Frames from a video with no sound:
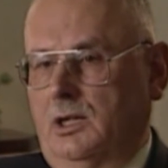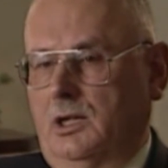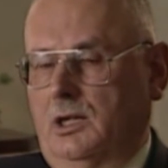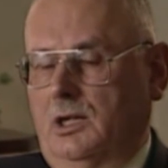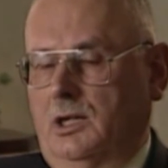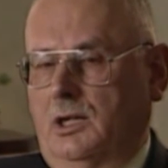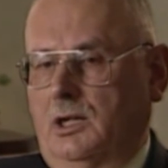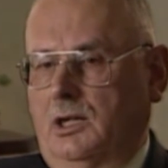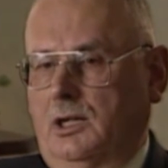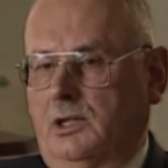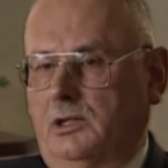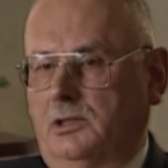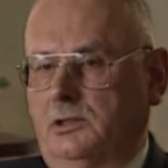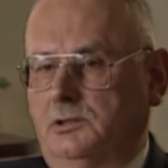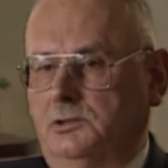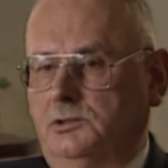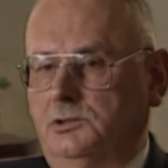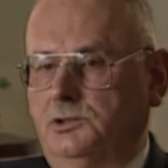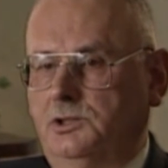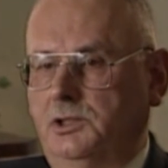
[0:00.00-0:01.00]
E,
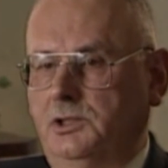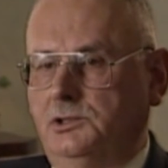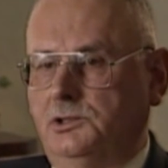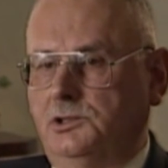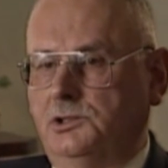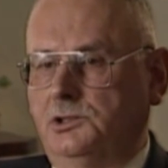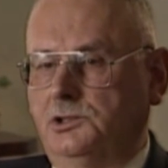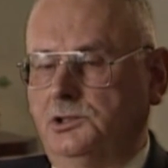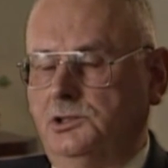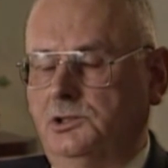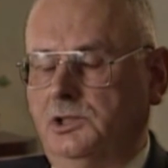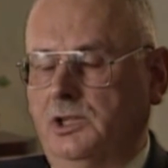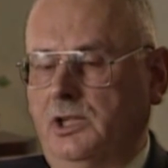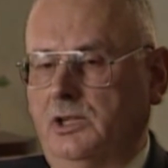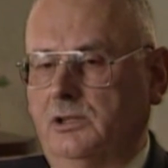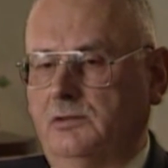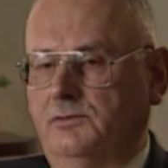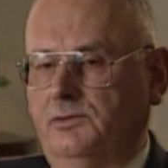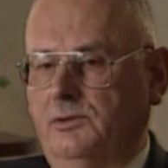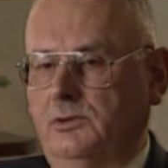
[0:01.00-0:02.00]
Ale wpływ
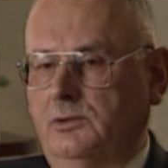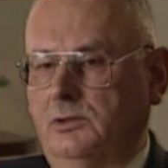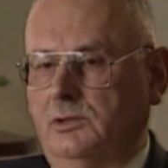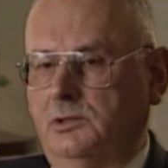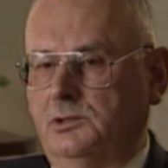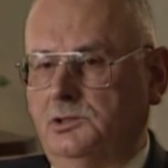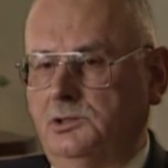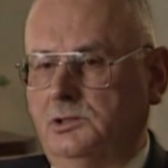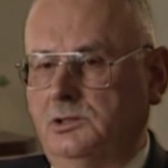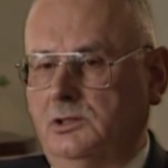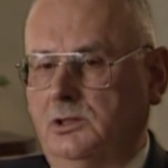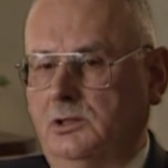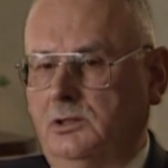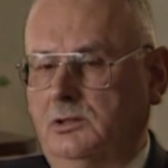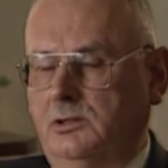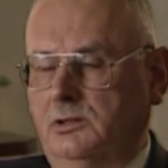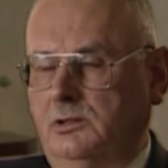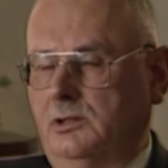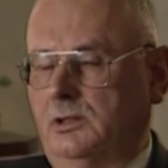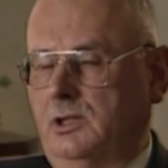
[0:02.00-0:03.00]
Jezusa nie polega
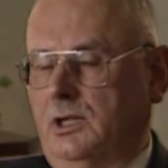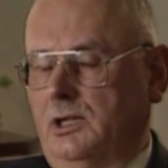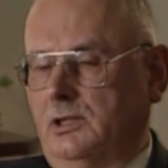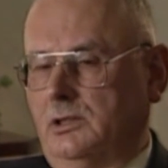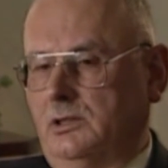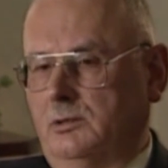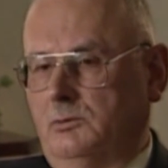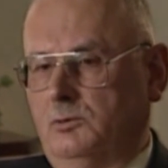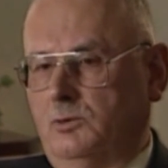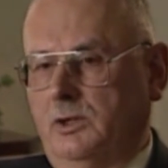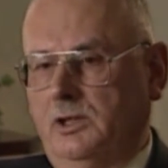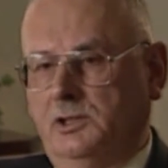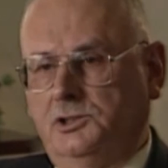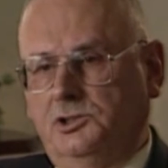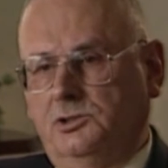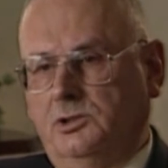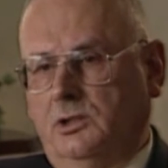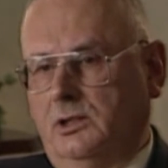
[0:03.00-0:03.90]
na żadnej z tych rzeczy.